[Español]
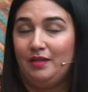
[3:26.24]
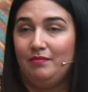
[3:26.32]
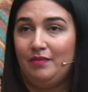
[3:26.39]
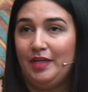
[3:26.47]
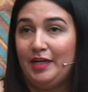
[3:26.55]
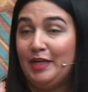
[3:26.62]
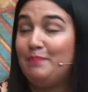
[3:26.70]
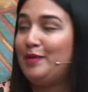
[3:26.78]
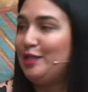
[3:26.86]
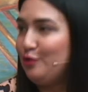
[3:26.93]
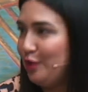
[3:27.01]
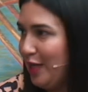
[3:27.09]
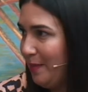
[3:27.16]
en
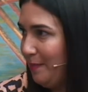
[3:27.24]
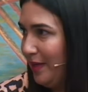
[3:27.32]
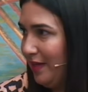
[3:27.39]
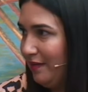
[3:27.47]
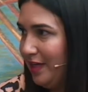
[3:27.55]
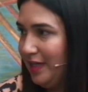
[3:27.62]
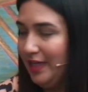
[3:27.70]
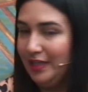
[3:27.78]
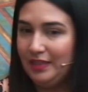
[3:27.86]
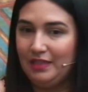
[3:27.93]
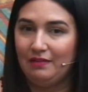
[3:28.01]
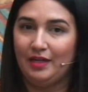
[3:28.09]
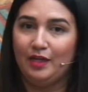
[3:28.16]
reemplazo de las palabras
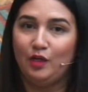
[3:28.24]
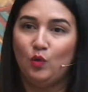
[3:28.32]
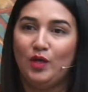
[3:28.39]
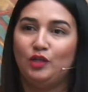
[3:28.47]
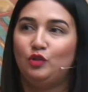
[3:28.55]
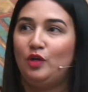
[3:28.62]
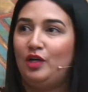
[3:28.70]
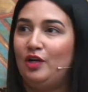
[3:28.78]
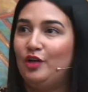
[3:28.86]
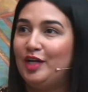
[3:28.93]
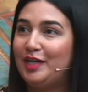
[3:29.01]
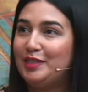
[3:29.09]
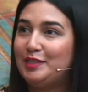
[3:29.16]
negativas en cuanto a lo
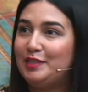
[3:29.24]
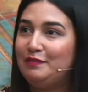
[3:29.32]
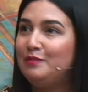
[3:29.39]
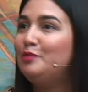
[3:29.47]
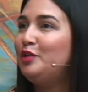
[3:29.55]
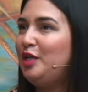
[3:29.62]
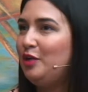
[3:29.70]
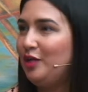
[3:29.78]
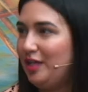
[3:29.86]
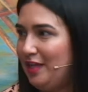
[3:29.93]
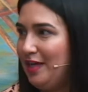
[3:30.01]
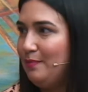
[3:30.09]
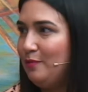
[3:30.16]
que recibimos y lo
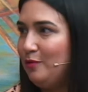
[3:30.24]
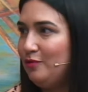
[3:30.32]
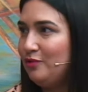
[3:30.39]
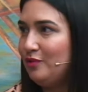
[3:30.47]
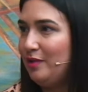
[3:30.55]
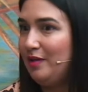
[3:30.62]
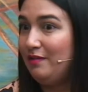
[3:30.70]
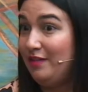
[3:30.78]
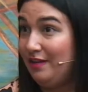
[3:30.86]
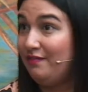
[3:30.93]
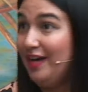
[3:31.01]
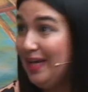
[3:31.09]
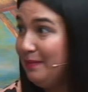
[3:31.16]
que damos eh,
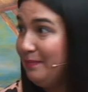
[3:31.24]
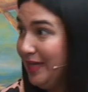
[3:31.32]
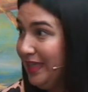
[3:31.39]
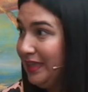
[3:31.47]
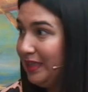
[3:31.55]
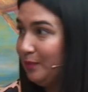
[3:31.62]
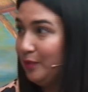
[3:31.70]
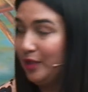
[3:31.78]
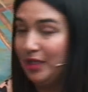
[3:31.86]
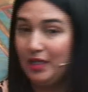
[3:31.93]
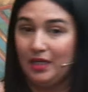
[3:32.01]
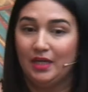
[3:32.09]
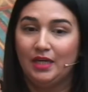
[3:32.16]
verbalmente,
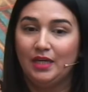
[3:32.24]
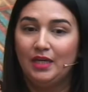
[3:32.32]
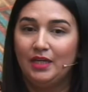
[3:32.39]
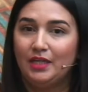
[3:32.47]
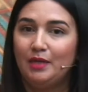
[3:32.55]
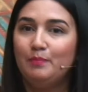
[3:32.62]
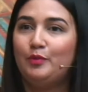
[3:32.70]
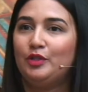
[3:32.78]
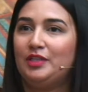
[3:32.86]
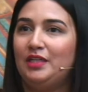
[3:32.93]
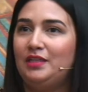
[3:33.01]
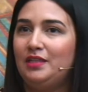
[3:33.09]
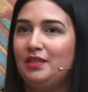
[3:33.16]
porque qué
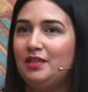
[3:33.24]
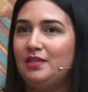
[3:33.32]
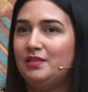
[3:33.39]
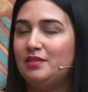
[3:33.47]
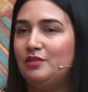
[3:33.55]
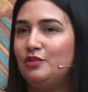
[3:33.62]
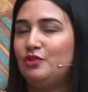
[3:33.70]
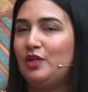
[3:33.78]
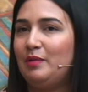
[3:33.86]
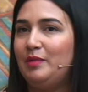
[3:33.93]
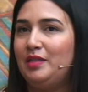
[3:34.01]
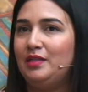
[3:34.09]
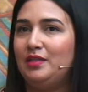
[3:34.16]
importante es no
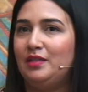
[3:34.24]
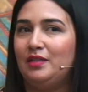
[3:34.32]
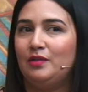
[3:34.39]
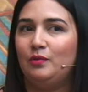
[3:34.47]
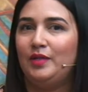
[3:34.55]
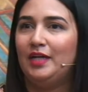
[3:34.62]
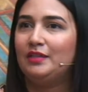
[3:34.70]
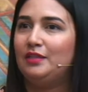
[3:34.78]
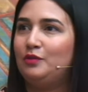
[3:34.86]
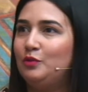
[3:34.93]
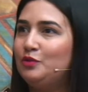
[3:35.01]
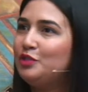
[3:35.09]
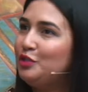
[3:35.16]
solamente una
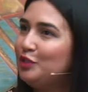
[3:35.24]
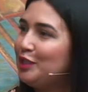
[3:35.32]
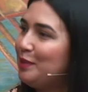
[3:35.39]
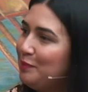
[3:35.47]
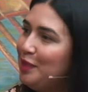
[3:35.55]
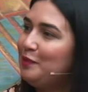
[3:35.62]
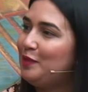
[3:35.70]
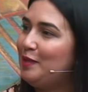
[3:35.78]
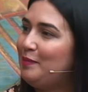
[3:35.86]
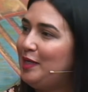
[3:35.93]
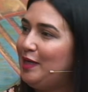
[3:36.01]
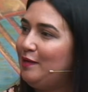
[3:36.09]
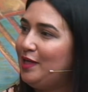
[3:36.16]
actitud, sino también una
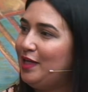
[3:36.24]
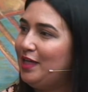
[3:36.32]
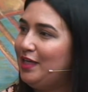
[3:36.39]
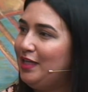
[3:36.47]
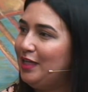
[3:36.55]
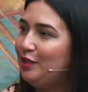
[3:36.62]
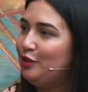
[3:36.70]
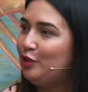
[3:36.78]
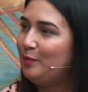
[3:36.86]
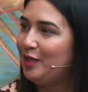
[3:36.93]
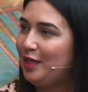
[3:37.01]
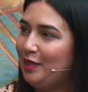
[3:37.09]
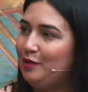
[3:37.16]
palabra de aliento
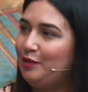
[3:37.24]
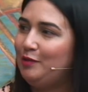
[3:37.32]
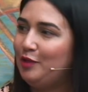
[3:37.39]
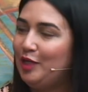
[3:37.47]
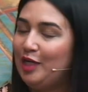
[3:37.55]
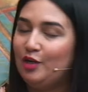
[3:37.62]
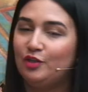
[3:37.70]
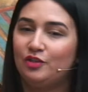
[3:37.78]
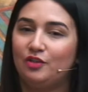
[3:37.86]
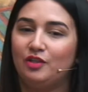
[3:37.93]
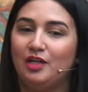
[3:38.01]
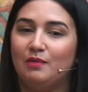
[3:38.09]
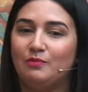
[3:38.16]
para con el
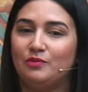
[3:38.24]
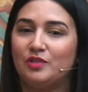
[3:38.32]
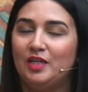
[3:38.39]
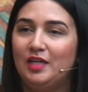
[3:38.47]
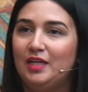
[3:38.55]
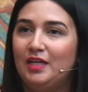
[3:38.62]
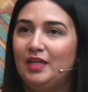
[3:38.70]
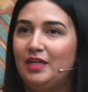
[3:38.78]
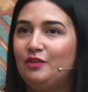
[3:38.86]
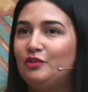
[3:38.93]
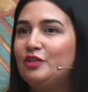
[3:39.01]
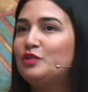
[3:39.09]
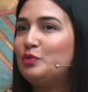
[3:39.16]
otro, digamos.
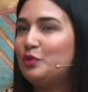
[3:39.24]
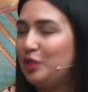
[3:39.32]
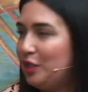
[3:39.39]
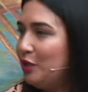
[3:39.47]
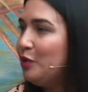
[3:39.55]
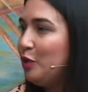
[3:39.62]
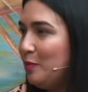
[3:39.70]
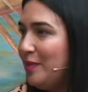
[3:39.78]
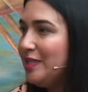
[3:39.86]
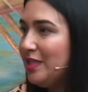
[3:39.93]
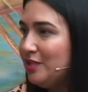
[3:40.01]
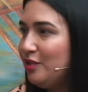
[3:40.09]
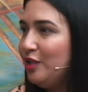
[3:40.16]
Entonces surgieron
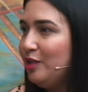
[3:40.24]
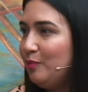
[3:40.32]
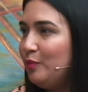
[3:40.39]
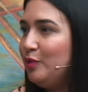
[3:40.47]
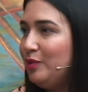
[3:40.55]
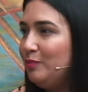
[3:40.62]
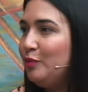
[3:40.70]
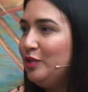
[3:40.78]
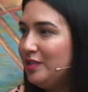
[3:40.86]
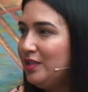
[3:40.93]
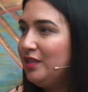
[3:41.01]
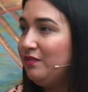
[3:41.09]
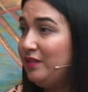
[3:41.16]
conversaciones muy, muy
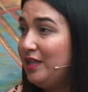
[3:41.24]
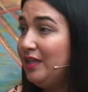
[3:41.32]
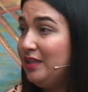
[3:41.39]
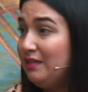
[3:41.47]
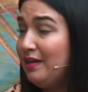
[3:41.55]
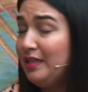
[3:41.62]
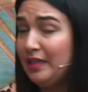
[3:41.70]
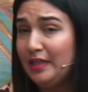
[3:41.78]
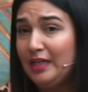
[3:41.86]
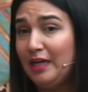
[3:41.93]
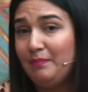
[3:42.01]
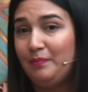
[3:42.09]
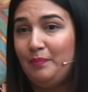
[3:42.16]
significativas y
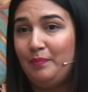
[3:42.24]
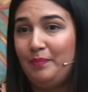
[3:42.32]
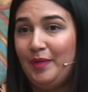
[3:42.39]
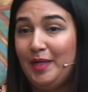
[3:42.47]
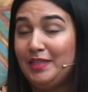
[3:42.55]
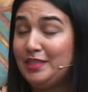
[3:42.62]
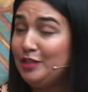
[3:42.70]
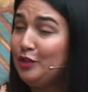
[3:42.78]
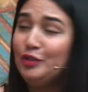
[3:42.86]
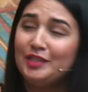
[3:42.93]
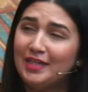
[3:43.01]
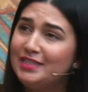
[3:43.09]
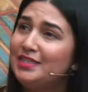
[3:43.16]
ricas para
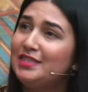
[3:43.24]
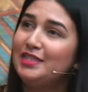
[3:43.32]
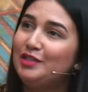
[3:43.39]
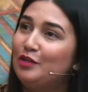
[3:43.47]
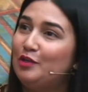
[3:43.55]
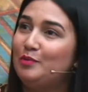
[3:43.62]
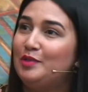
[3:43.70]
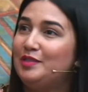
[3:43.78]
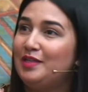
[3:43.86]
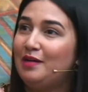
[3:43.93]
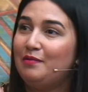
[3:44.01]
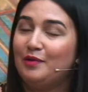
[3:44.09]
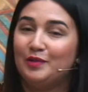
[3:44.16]
chicos tan chicos, como
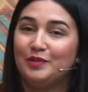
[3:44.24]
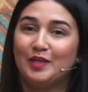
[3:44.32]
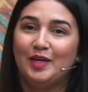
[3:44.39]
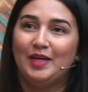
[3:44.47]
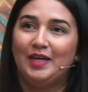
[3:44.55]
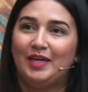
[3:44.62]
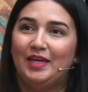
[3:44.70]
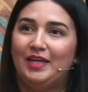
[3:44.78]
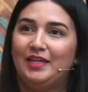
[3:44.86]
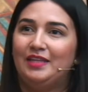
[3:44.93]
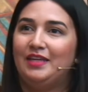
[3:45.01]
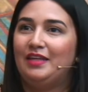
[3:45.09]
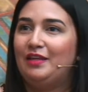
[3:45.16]
decías vos,
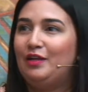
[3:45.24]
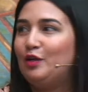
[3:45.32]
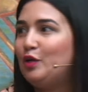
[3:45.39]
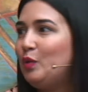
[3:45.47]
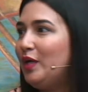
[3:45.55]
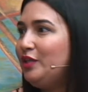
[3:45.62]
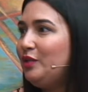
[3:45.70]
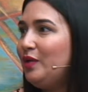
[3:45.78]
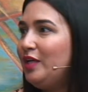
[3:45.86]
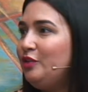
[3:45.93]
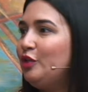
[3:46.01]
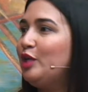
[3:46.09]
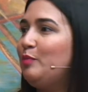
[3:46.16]
eh, desde los cuatro
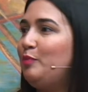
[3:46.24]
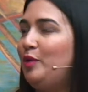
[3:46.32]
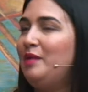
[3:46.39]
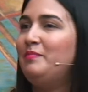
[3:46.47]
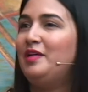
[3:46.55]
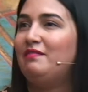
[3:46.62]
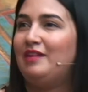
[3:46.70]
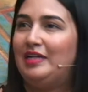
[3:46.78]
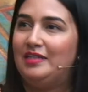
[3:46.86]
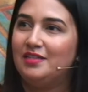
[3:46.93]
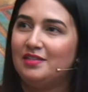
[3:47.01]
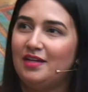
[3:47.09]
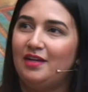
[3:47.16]
años que puedan
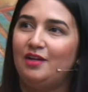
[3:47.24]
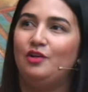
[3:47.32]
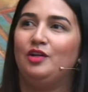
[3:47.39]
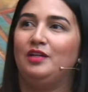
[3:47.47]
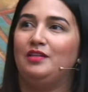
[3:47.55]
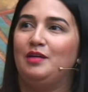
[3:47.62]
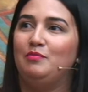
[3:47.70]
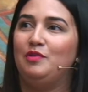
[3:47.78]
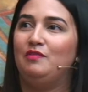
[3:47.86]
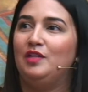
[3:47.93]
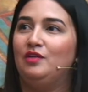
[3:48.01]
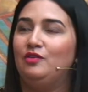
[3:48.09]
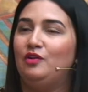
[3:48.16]
verbalizar lo que están
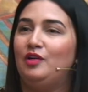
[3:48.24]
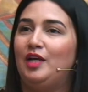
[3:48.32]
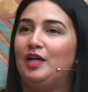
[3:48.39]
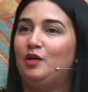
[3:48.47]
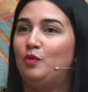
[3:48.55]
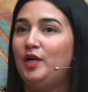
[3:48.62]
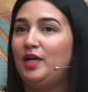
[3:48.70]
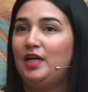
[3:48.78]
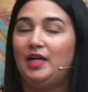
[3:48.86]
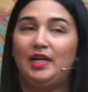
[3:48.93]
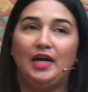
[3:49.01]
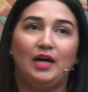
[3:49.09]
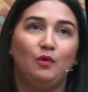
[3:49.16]
viviendo en la
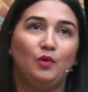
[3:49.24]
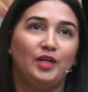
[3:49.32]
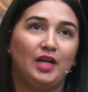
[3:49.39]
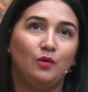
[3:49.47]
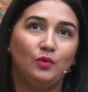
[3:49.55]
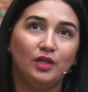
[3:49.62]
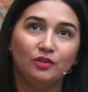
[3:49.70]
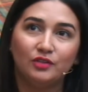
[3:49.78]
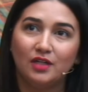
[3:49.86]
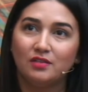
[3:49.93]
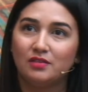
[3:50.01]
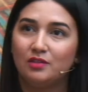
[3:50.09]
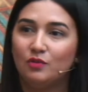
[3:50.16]
escuela o en alguna
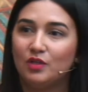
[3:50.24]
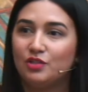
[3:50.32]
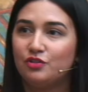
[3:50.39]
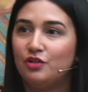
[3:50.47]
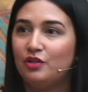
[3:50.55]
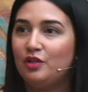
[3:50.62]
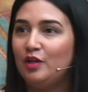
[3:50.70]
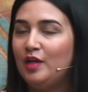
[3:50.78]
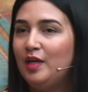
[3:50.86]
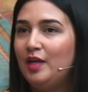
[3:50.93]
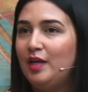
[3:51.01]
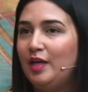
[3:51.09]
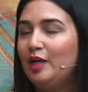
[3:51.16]
otra situación
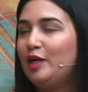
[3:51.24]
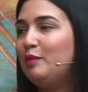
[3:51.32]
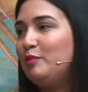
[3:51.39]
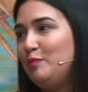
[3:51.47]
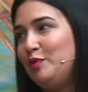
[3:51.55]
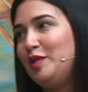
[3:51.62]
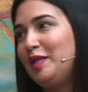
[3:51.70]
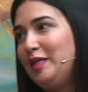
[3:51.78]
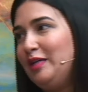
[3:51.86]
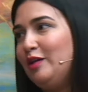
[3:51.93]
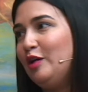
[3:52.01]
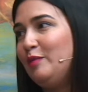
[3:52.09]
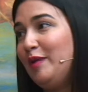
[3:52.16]
es como muy
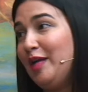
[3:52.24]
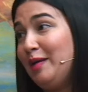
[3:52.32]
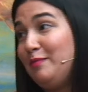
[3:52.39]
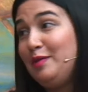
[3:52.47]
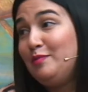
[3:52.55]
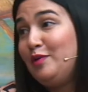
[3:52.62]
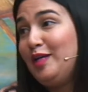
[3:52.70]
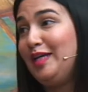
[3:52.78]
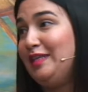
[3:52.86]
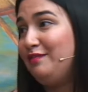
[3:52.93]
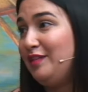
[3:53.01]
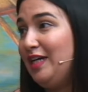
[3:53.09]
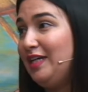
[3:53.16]
rico y para mí muy
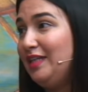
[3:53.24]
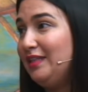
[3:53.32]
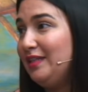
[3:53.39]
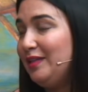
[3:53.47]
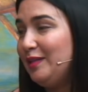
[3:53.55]
gratificante. No,